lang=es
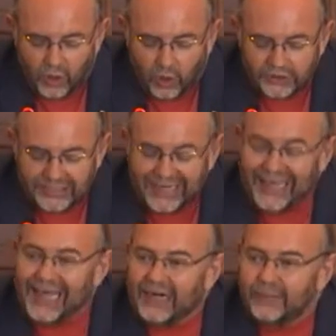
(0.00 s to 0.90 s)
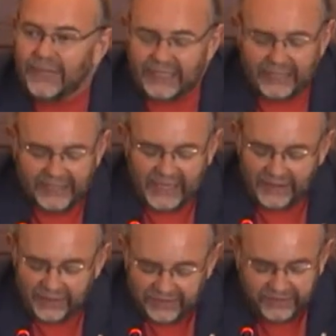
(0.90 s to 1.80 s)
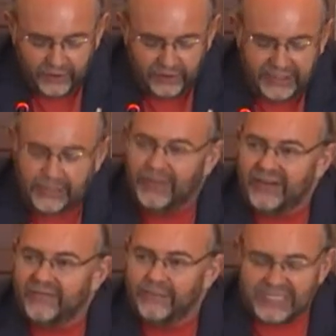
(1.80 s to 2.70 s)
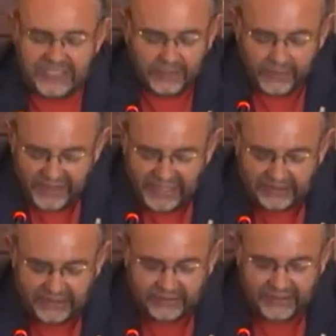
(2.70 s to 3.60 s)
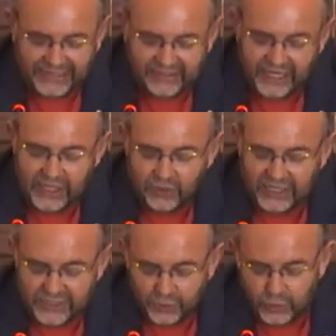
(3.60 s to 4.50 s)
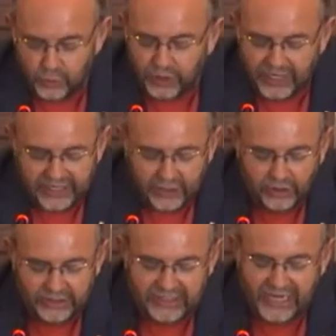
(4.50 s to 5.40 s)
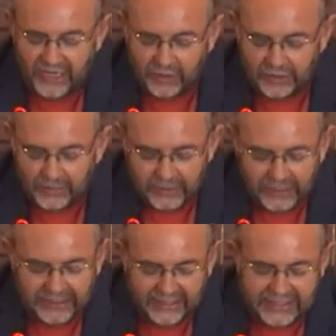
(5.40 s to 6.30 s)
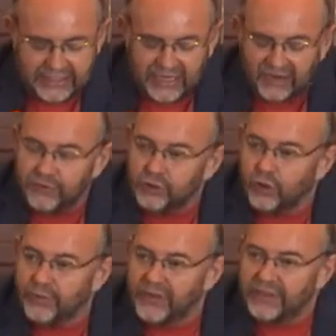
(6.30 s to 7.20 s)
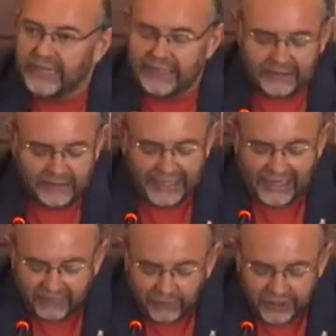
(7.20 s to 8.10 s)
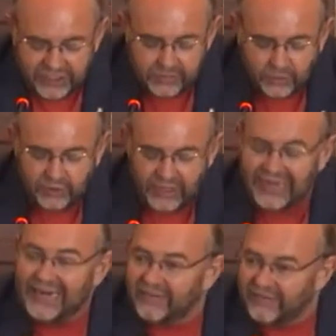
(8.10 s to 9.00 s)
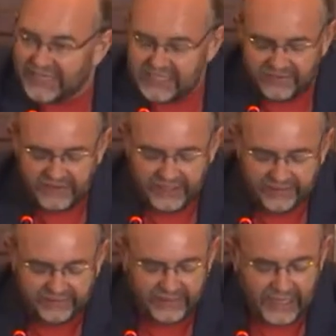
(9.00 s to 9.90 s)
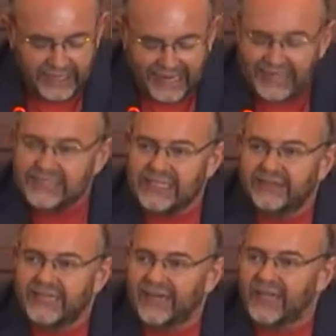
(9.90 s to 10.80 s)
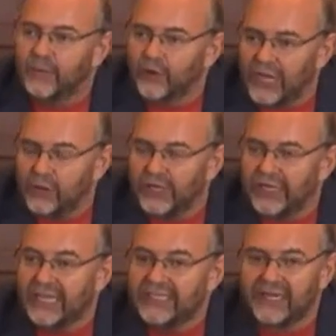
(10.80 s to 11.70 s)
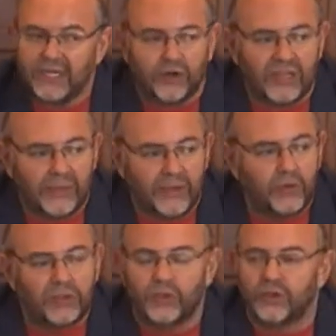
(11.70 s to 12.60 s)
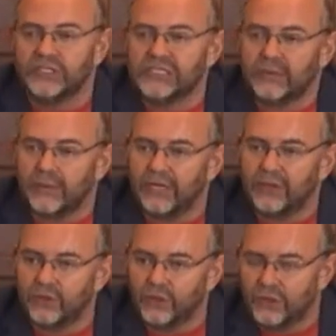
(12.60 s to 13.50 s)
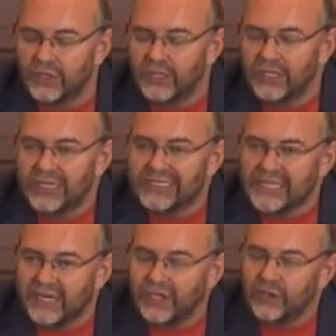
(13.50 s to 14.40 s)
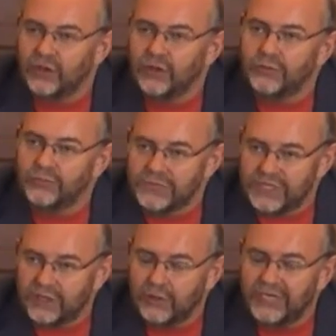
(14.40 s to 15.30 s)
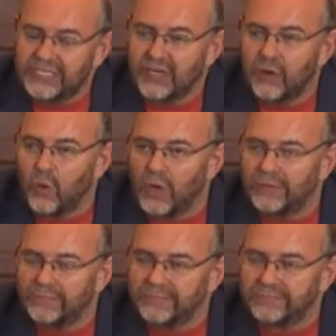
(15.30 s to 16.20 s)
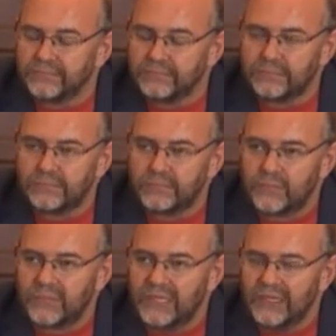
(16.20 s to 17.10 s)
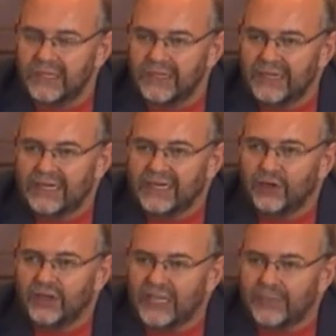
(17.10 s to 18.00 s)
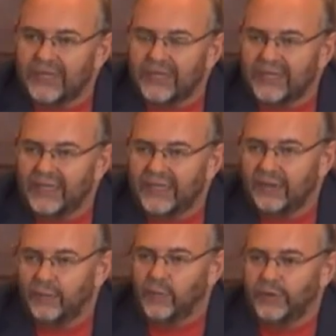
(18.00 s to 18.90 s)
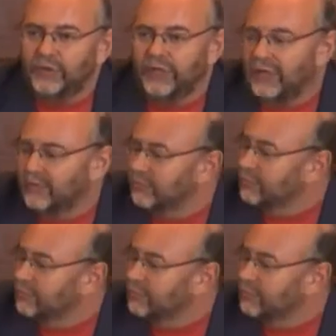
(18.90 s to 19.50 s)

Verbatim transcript: otra arma que crea adicción y que parece más inmediata. Ha traído casi un nuevo género literario también, que es la foto comenzada, el aforismo, la frase feliz, la instantánea evocadora. Ayer recordaba cuando estaba hablando eh, Sergio, Sergio Vila San Juan, recordaba eh, a un momento que